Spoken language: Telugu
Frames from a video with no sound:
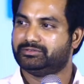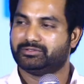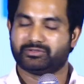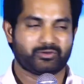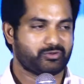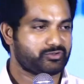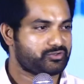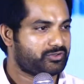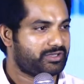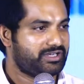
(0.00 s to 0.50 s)

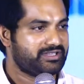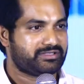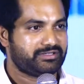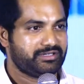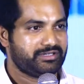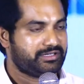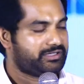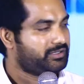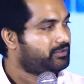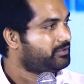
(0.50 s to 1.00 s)
రోజు
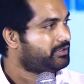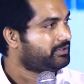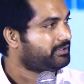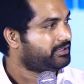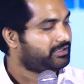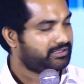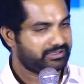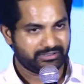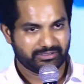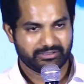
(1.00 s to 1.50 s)
కలిసినట్టే
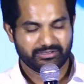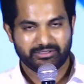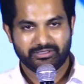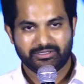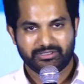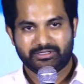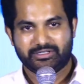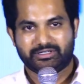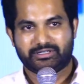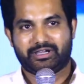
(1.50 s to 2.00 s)
ఉంటుంది
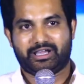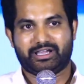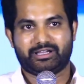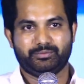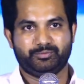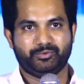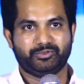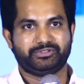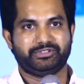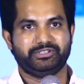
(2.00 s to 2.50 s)

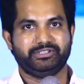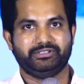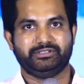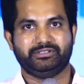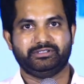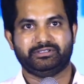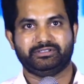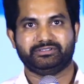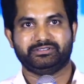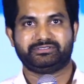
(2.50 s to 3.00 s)
కాకపోతే
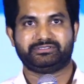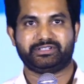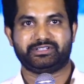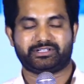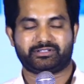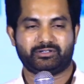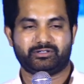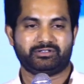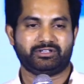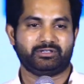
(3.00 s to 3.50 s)

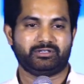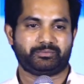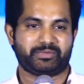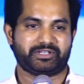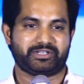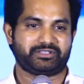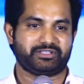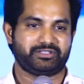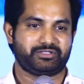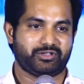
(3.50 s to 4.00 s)
సెట్లో నన్ను
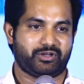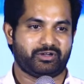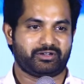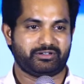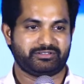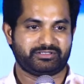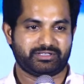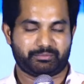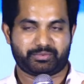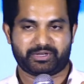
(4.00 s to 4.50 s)
ప్రతి
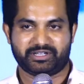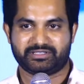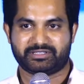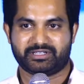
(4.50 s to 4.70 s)
షాట్లో సర్ప్రైజ్